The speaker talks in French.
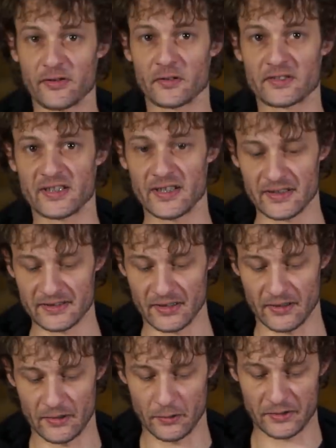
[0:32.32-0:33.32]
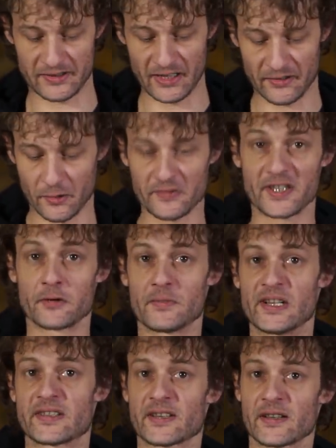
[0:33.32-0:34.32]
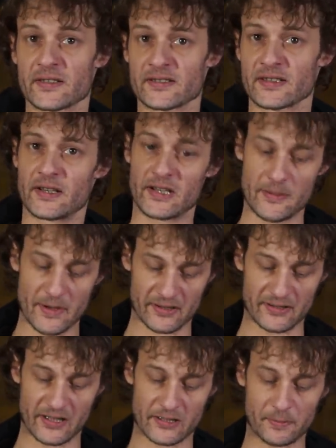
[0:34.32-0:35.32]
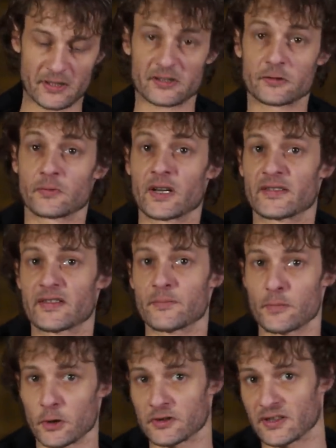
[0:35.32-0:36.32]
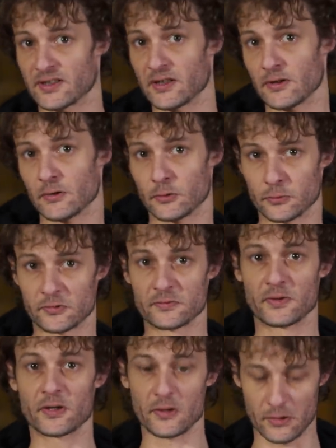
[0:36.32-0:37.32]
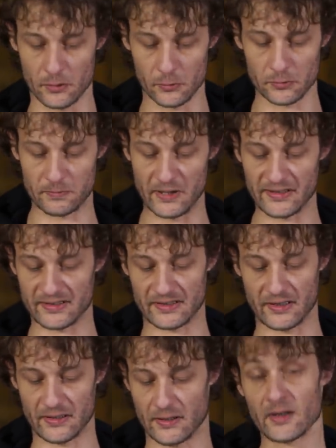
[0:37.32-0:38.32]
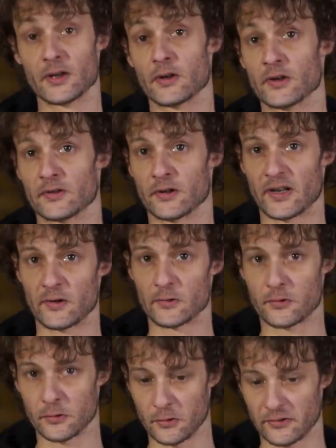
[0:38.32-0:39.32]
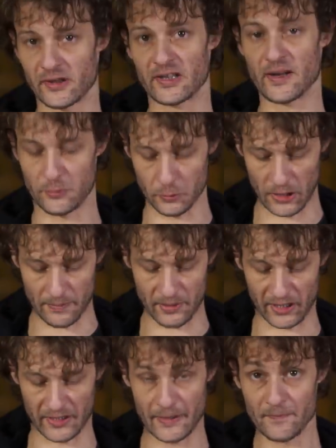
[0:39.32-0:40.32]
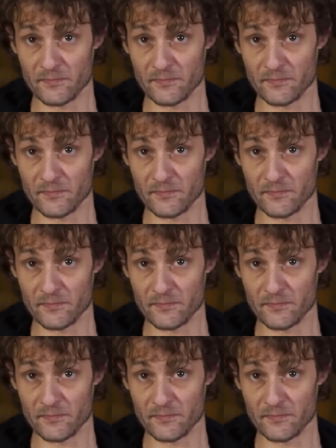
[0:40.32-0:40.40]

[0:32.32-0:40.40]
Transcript: Française, le 7 janvier 2015, la liberté d'expression a été meurtrie, 12 morts, 11 blessés, dans les locaux de Charlie Hebdo à Paris.